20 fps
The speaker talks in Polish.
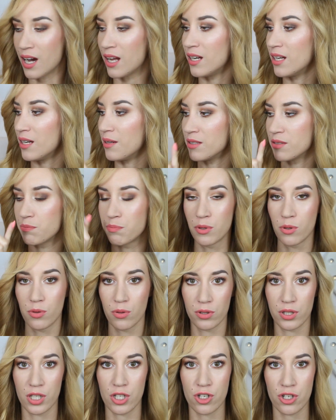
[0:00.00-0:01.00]
ale
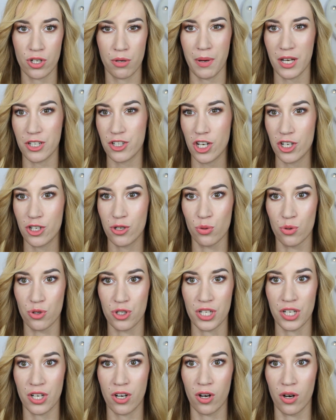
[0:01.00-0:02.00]
było też chyba sześć
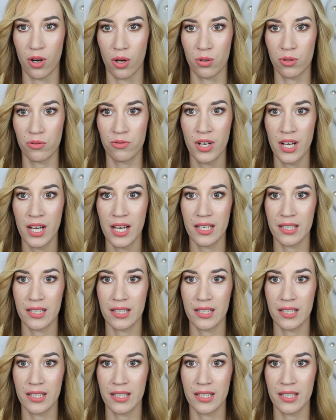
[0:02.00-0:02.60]
różnych kolorów.